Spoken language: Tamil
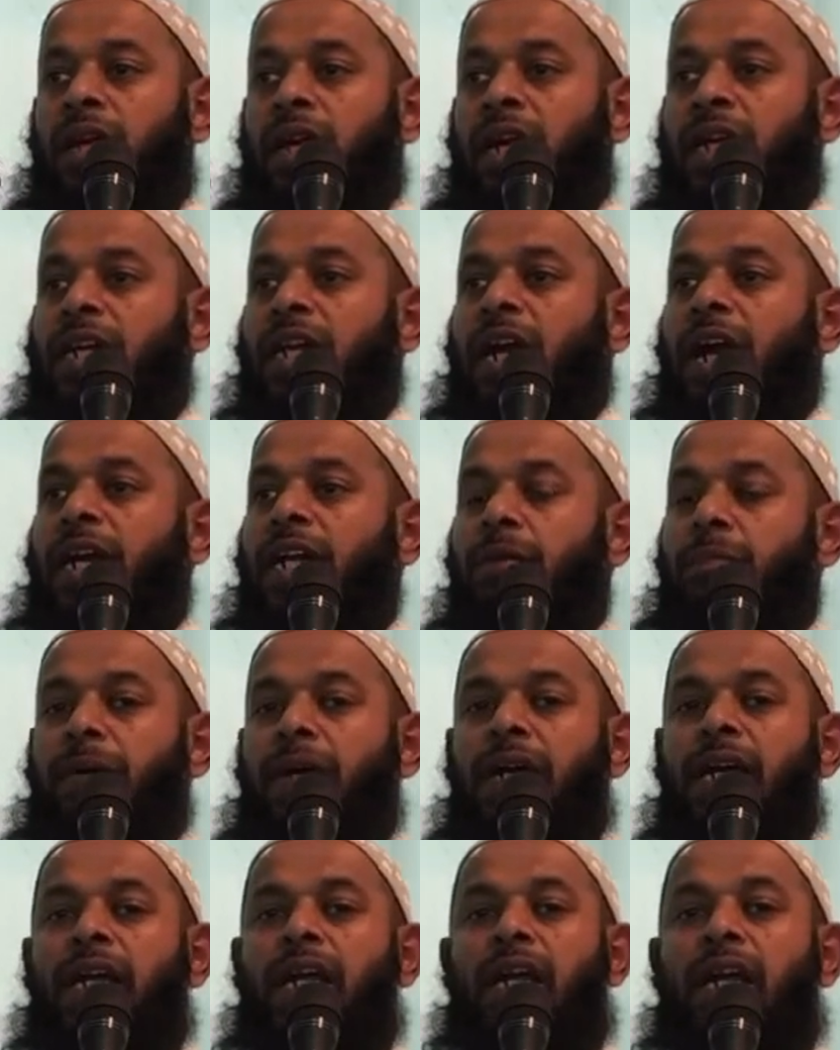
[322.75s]
என்ற
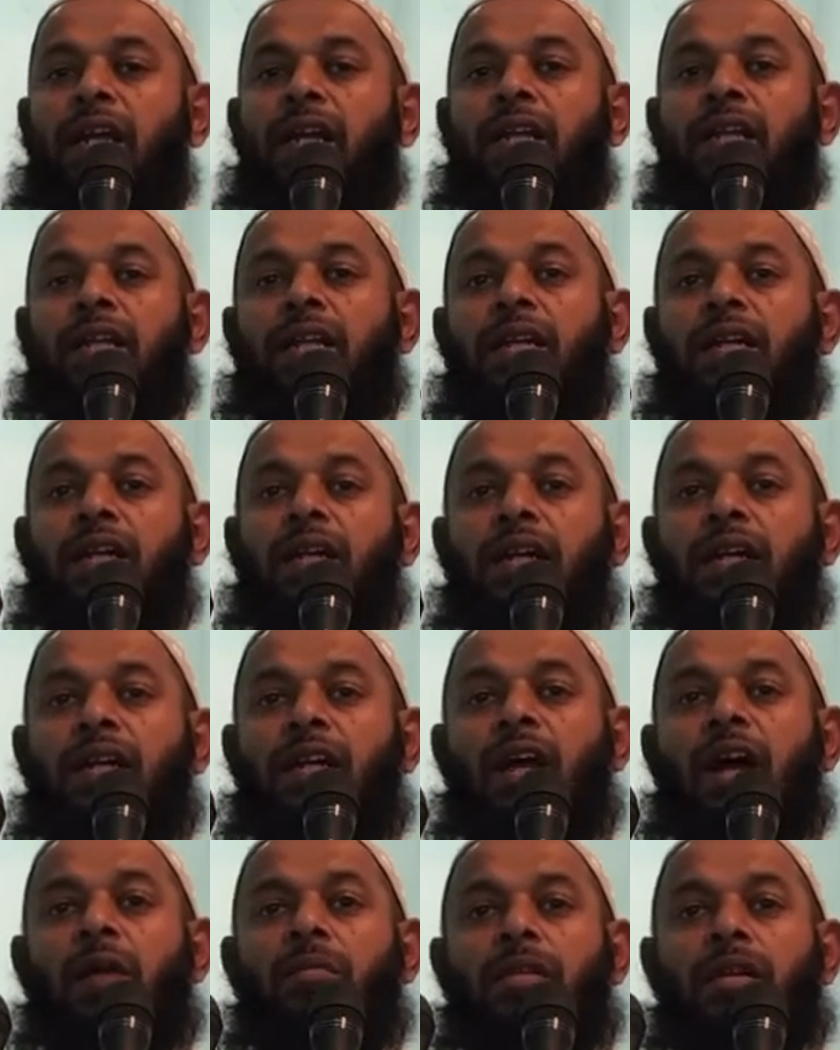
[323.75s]
அடிப்படையில்
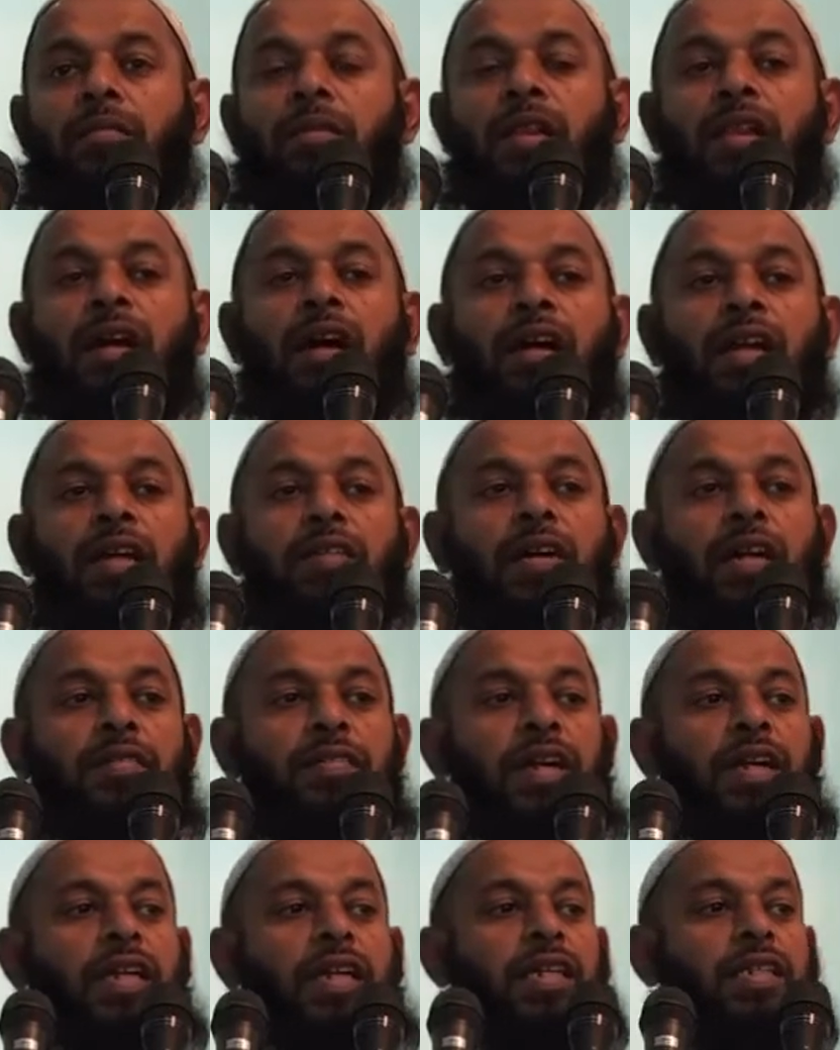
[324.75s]
நாம் ரமதானை
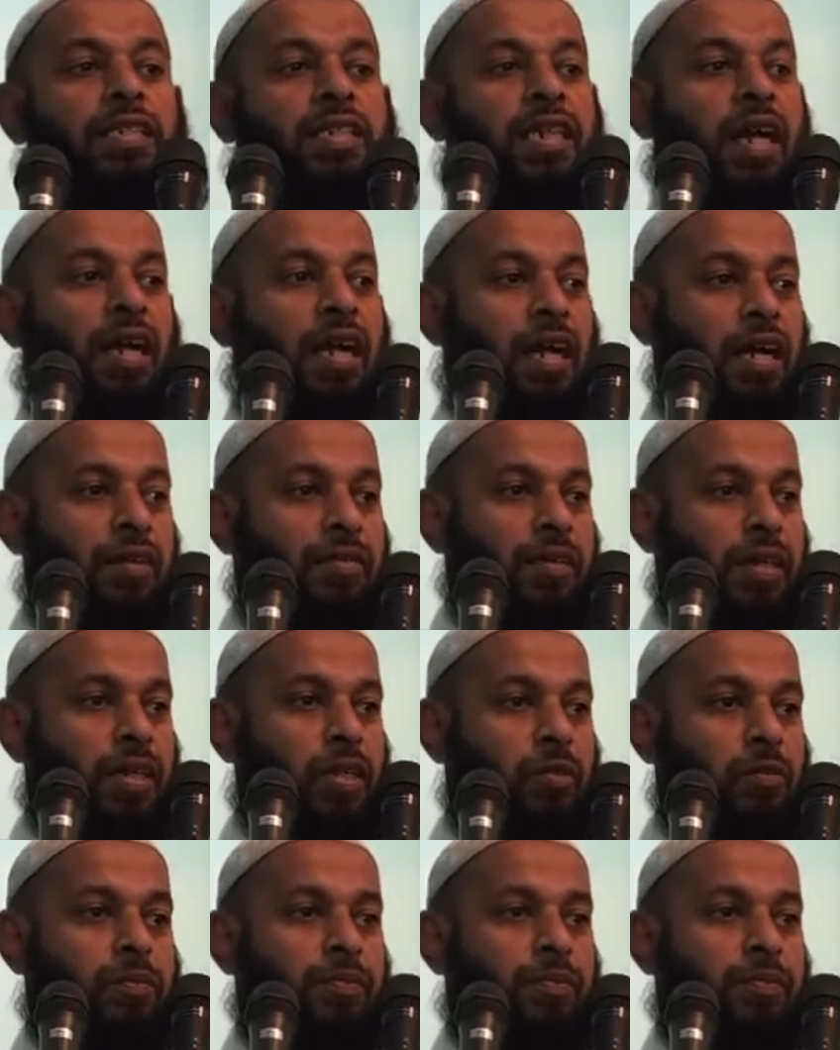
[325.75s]
வரவேற்க தயாராக வேண்டும்